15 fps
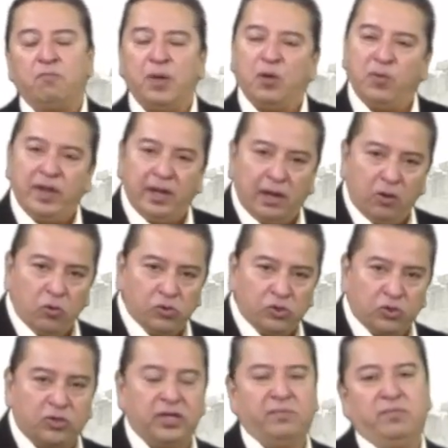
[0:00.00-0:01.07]
pero
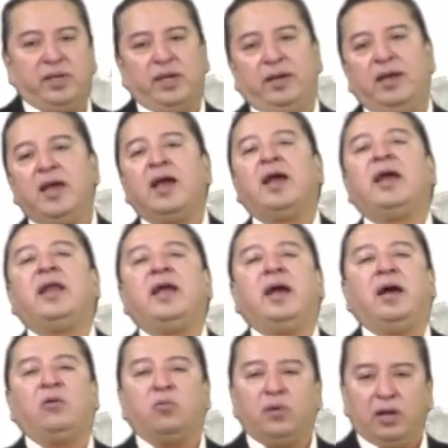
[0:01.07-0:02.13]
incluso también
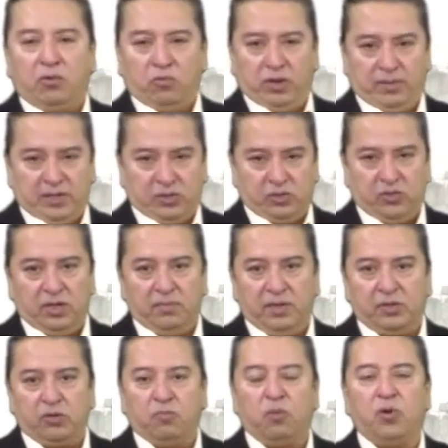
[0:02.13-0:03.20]
crear una nueva zona
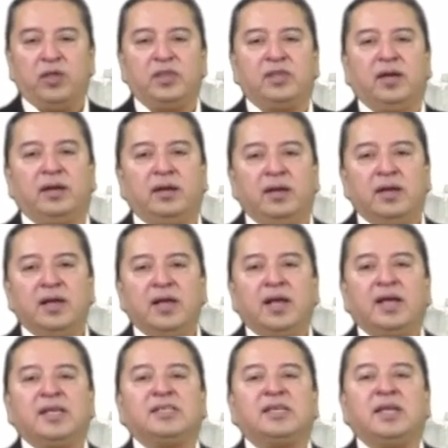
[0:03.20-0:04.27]
metropolitana
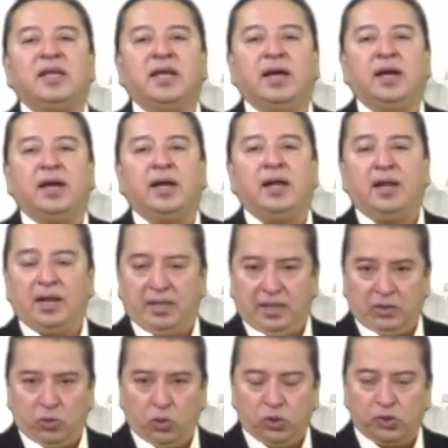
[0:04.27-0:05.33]
que sería la
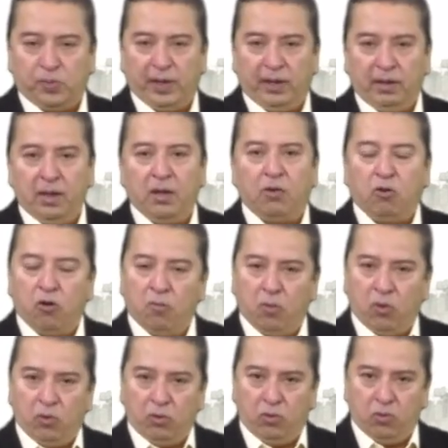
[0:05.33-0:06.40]
de Tuxpan
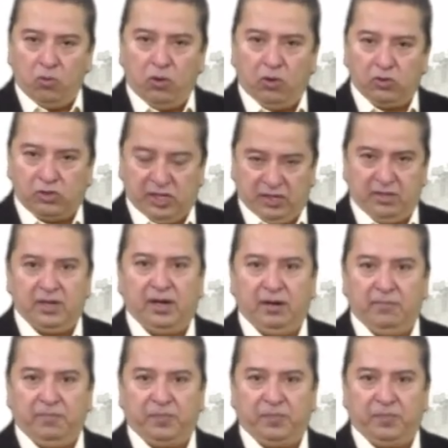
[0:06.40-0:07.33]
como núcleo central.